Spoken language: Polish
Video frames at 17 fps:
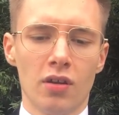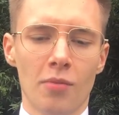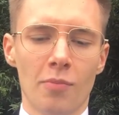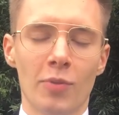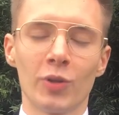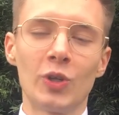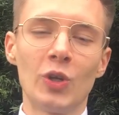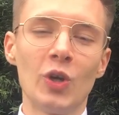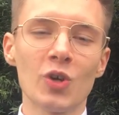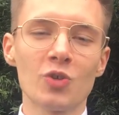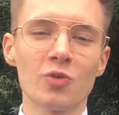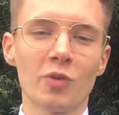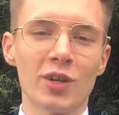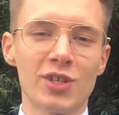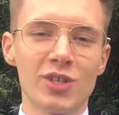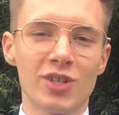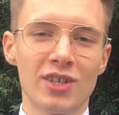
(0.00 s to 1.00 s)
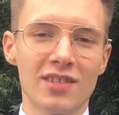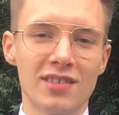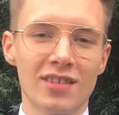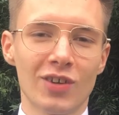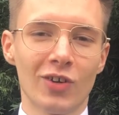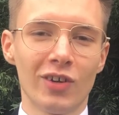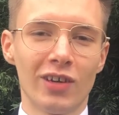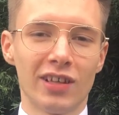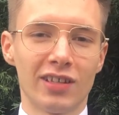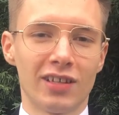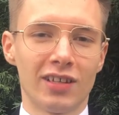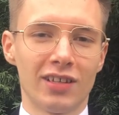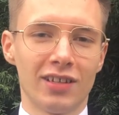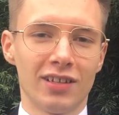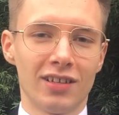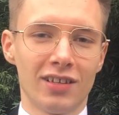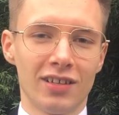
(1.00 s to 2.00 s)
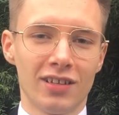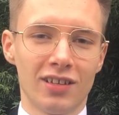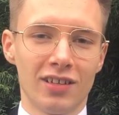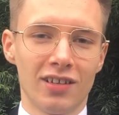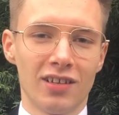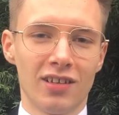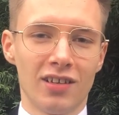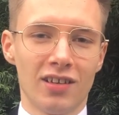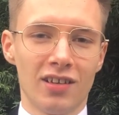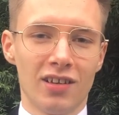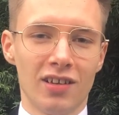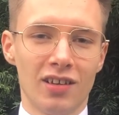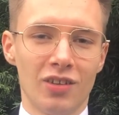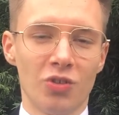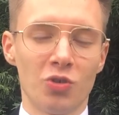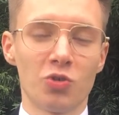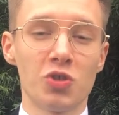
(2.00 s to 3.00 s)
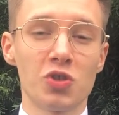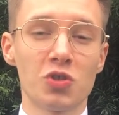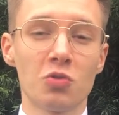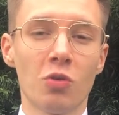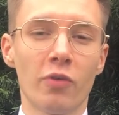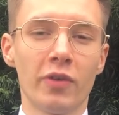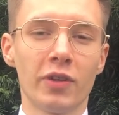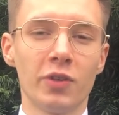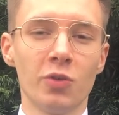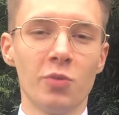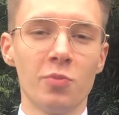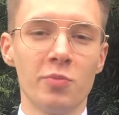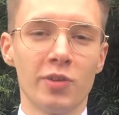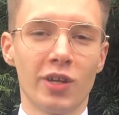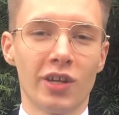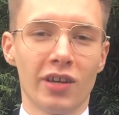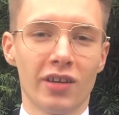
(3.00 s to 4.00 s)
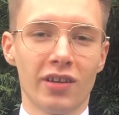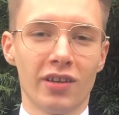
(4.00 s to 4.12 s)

Podniosłaś się z kolan, nosisz głowę dumnie.